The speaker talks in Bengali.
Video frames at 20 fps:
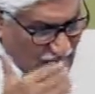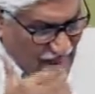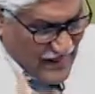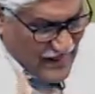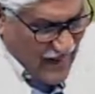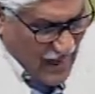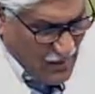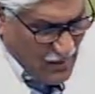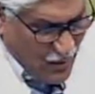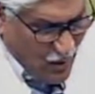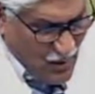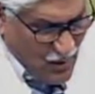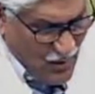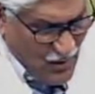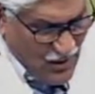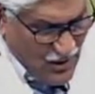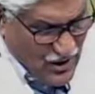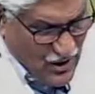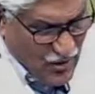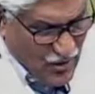তার
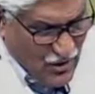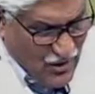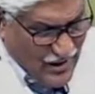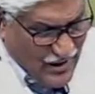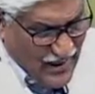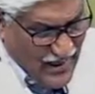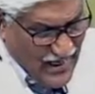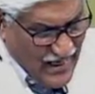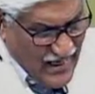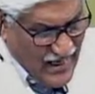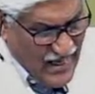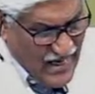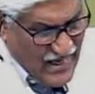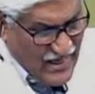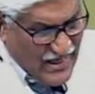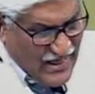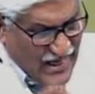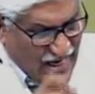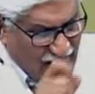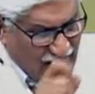পরবর্তী হচ্ছে
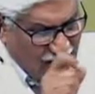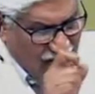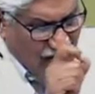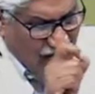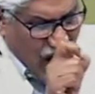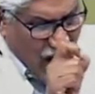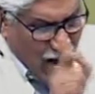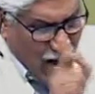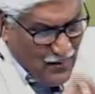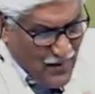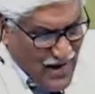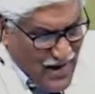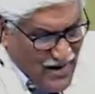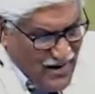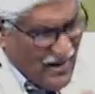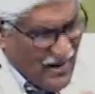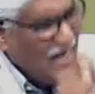যে আমার